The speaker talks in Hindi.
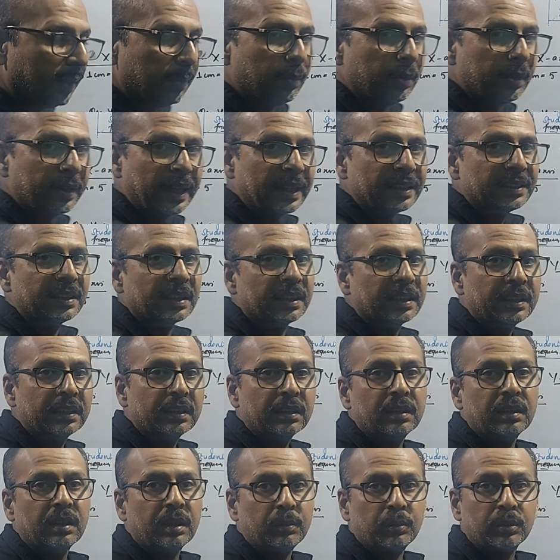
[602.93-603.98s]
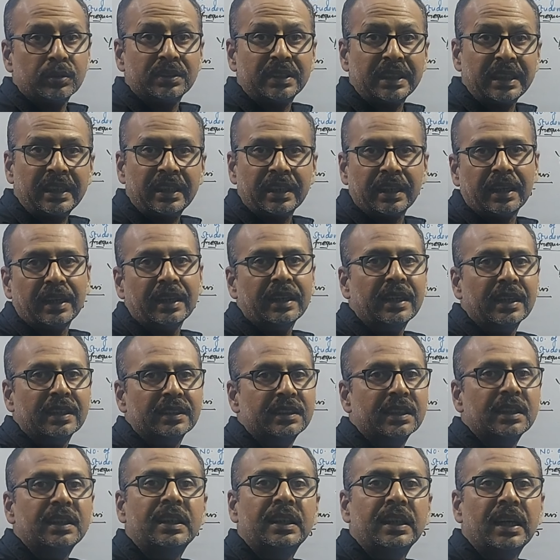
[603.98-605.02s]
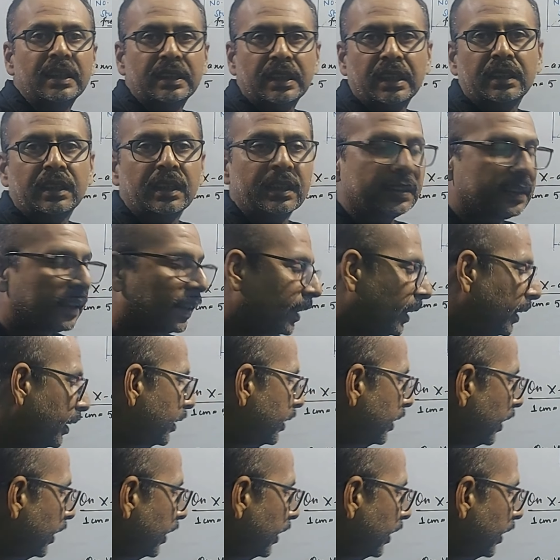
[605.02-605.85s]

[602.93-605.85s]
हैं हम लोग कैसे हम लोग सीख रहे हैं कैसे किया जाता है एग्जैक्टली